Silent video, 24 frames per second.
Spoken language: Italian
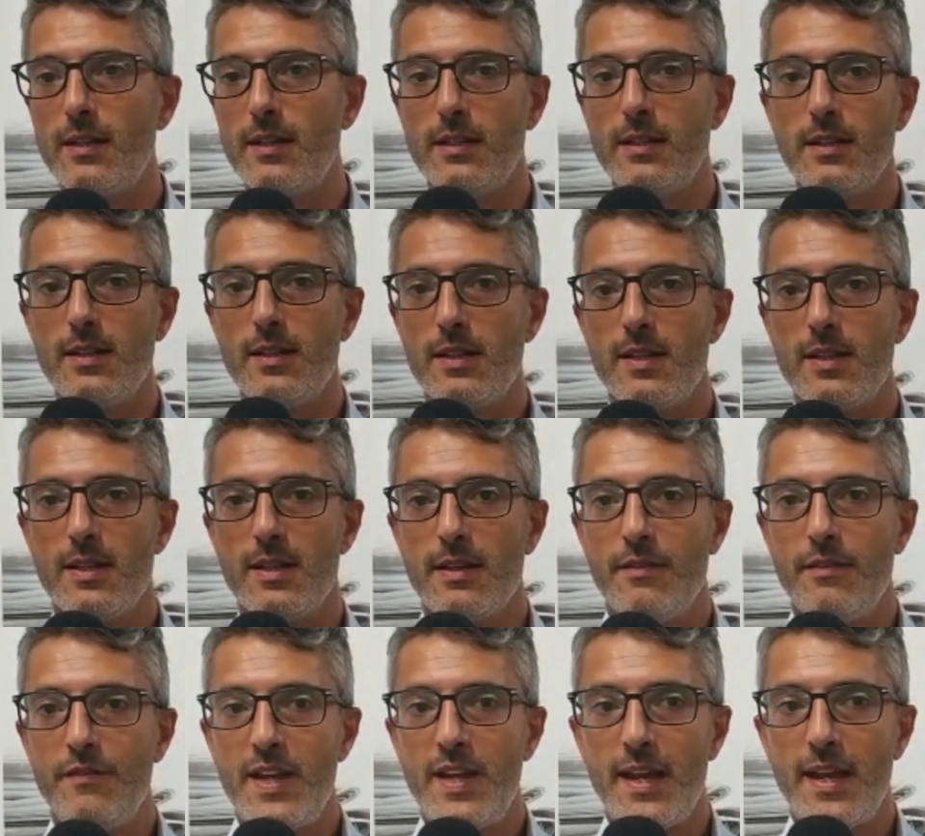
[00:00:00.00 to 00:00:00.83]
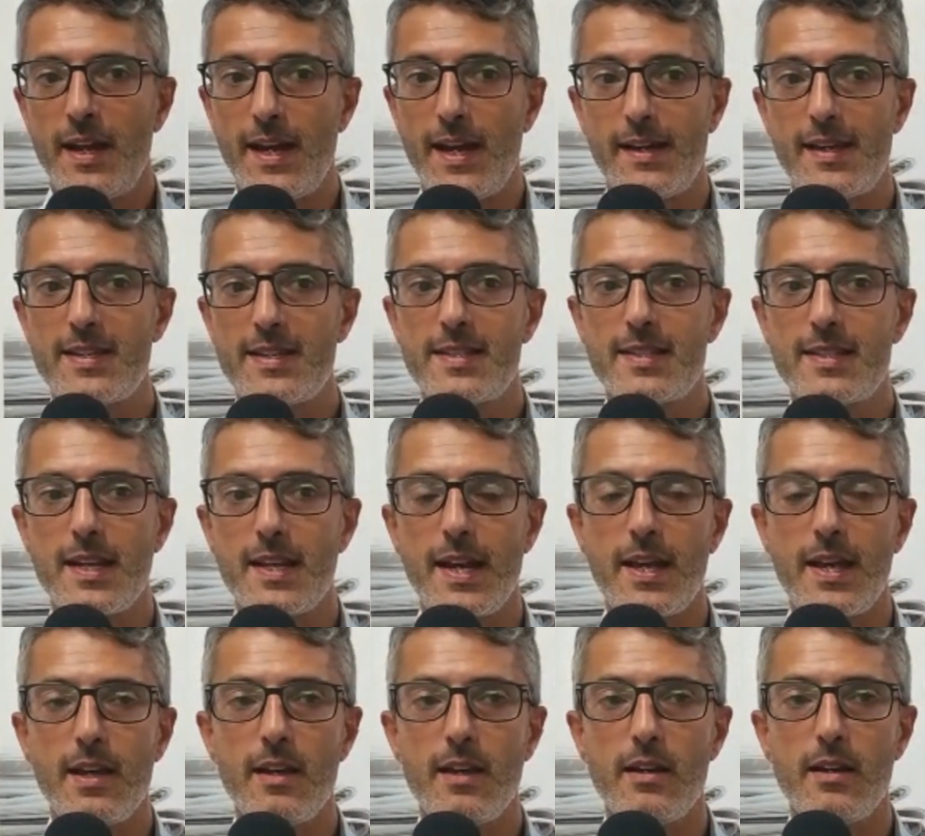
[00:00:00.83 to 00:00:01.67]
eh, viene ad
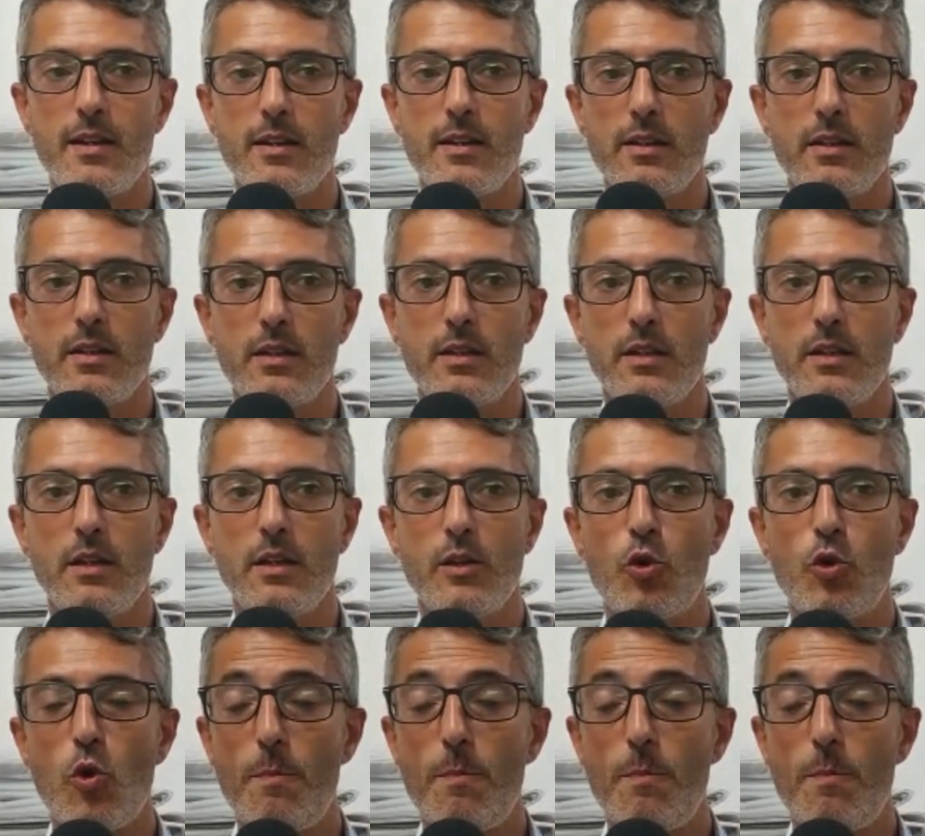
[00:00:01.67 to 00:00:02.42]
essere eh,